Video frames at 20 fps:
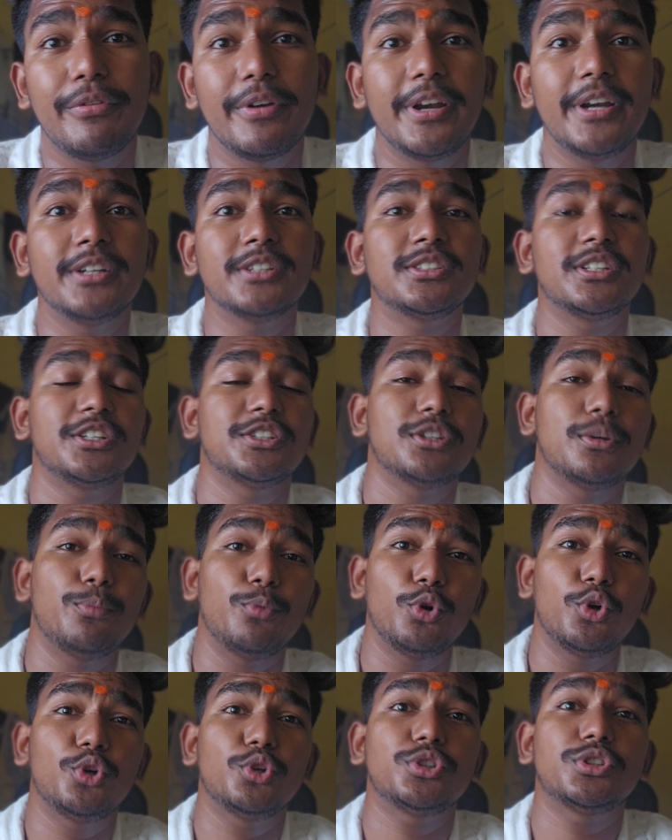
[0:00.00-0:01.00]
फ्रेंड्स इज अ
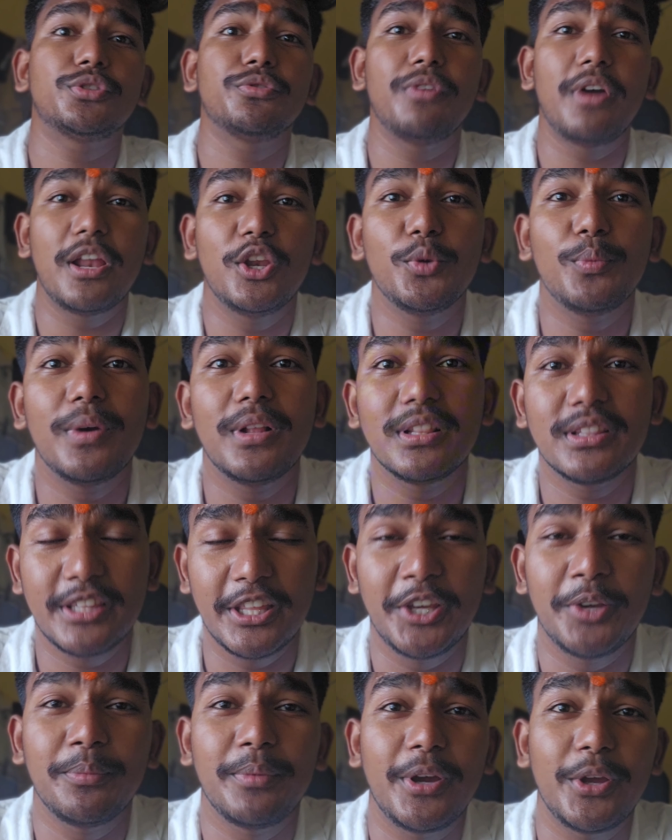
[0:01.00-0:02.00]
मोस्ट वैल्यूबल
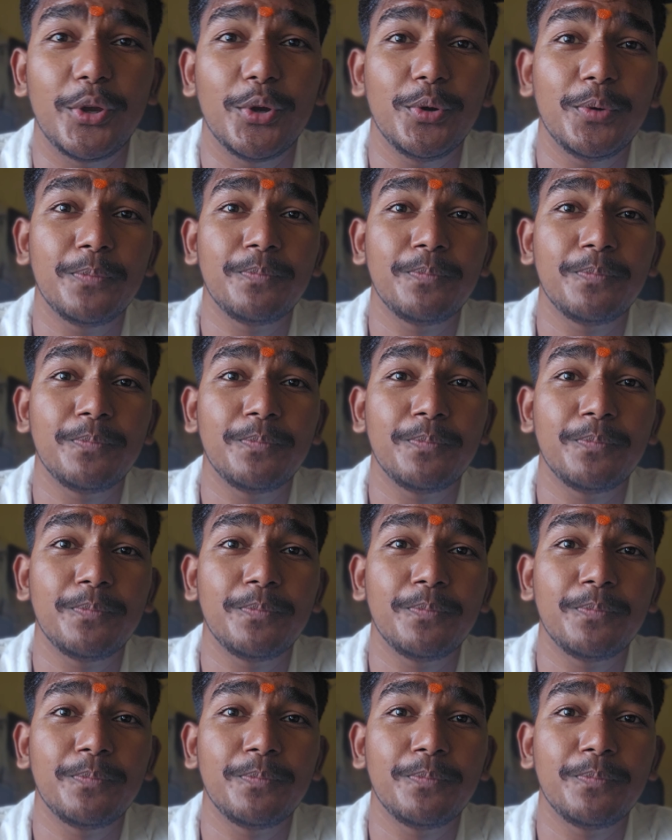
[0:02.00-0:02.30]
थिंग भाई